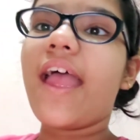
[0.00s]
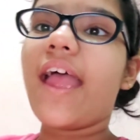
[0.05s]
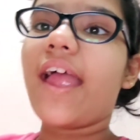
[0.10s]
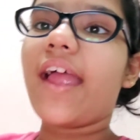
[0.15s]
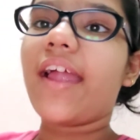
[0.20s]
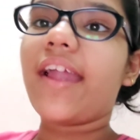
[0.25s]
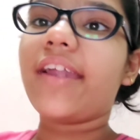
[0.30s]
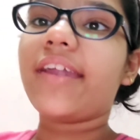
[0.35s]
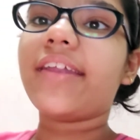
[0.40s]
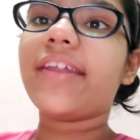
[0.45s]

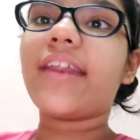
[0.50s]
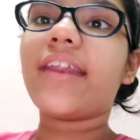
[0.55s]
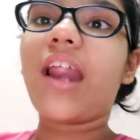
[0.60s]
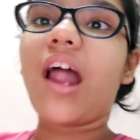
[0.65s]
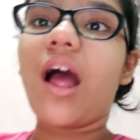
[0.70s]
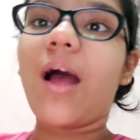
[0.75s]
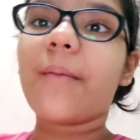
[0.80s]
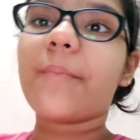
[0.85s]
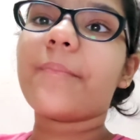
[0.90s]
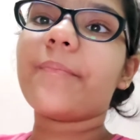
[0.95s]
एंड
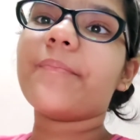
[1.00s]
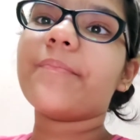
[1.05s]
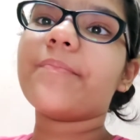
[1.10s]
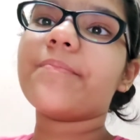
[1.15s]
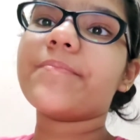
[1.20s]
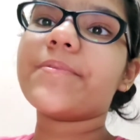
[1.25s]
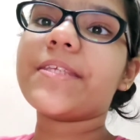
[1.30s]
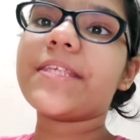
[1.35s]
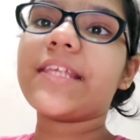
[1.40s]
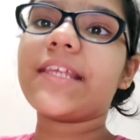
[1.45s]
राम
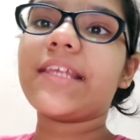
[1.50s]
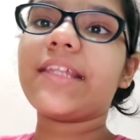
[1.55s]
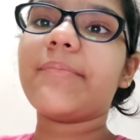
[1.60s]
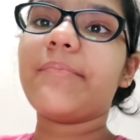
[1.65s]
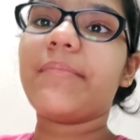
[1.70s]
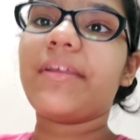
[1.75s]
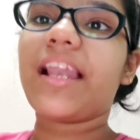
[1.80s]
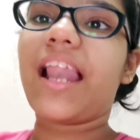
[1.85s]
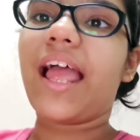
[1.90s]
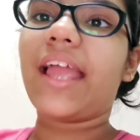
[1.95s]
से
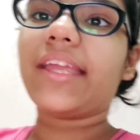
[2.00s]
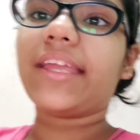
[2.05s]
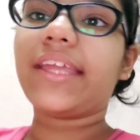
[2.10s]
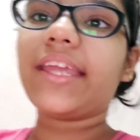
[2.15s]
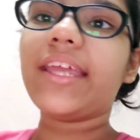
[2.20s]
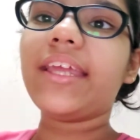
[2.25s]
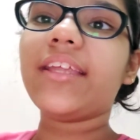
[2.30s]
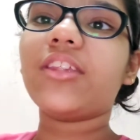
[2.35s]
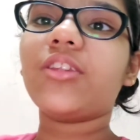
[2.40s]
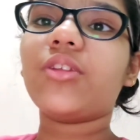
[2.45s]

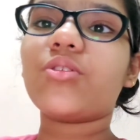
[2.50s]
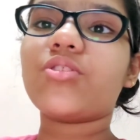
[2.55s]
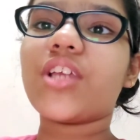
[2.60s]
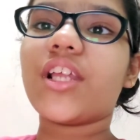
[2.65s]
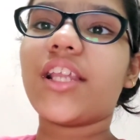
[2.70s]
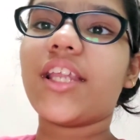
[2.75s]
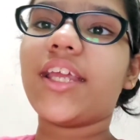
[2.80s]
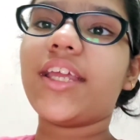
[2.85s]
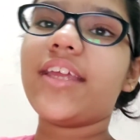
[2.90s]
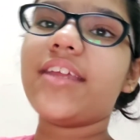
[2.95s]
मिलाएंगे तो
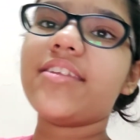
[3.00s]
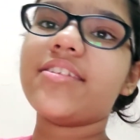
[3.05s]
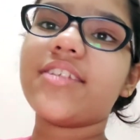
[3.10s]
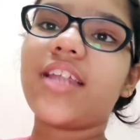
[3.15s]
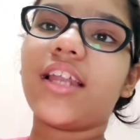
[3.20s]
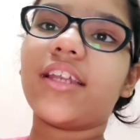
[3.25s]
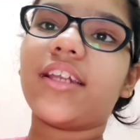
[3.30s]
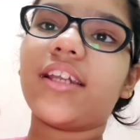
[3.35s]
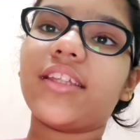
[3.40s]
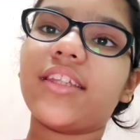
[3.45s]
चलिए
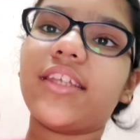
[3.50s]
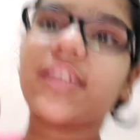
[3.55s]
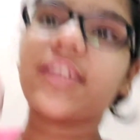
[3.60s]
स्टार्ट करते